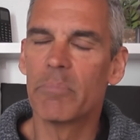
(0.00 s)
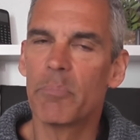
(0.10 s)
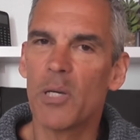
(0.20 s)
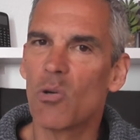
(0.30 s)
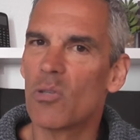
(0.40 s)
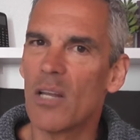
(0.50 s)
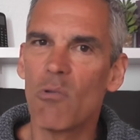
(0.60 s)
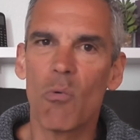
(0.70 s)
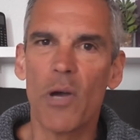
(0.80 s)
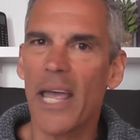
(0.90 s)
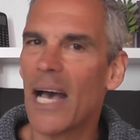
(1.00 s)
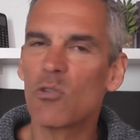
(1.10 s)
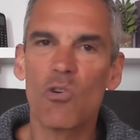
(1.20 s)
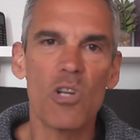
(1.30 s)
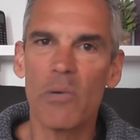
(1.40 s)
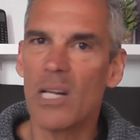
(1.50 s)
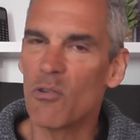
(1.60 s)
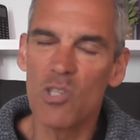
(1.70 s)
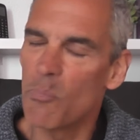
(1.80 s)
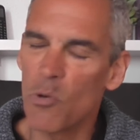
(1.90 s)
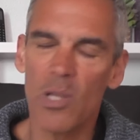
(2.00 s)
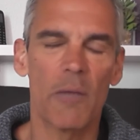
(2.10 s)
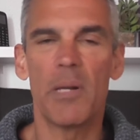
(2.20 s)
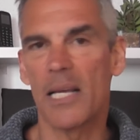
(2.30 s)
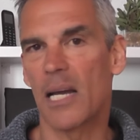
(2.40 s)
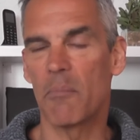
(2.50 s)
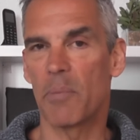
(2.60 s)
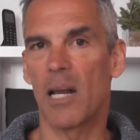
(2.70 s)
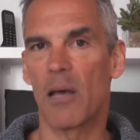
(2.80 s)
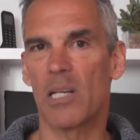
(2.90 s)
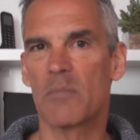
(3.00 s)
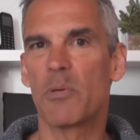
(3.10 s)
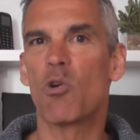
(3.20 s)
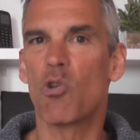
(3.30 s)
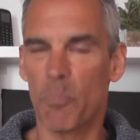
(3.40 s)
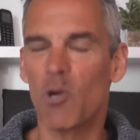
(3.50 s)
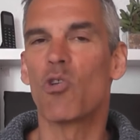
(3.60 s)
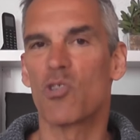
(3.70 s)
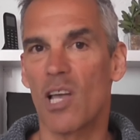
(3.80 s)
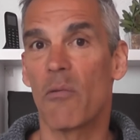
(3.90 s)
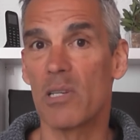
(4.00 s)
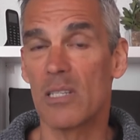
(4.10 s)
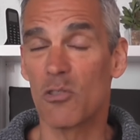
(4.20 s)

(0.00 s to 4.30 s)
pero de nuevo es a otro nivel, no se puede explicar en palabras, pero, pero lo sabes.